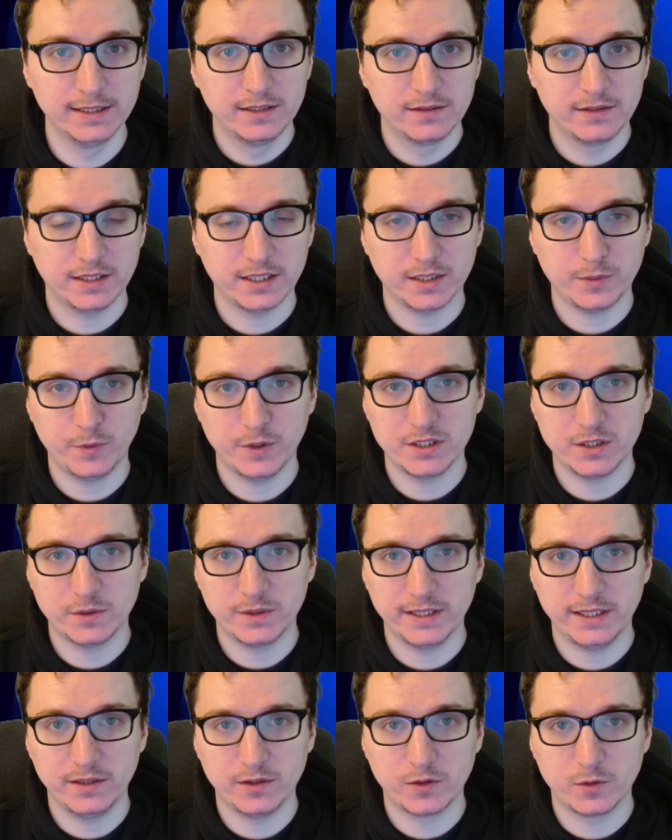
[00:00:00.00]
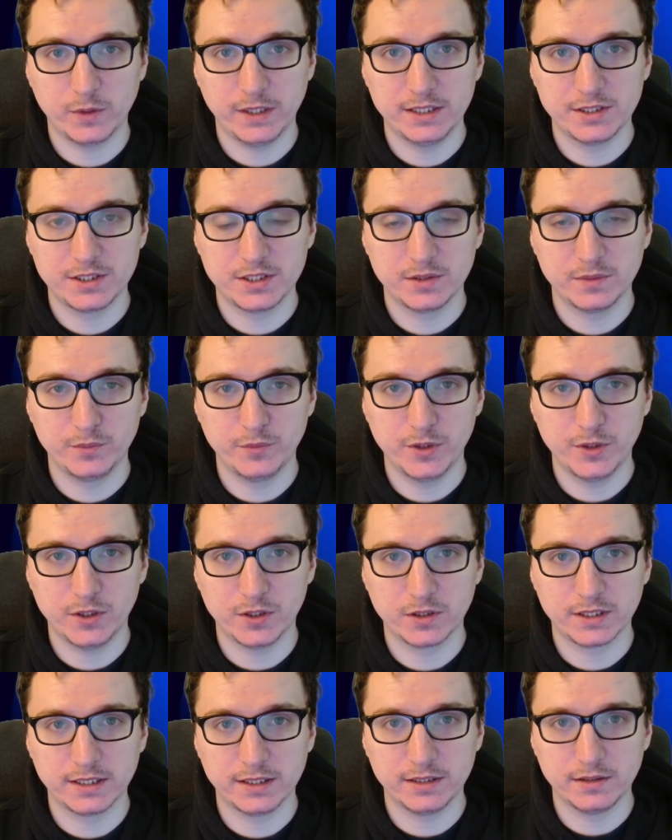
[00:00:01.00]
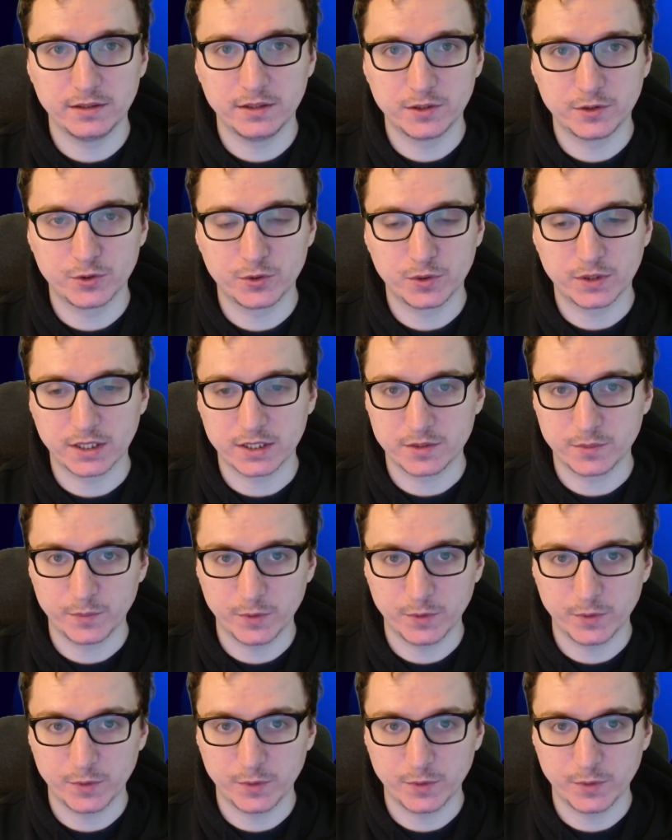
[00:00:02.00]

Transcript: tak jak powiedział Taylor Welch, biologii nie oszukasz.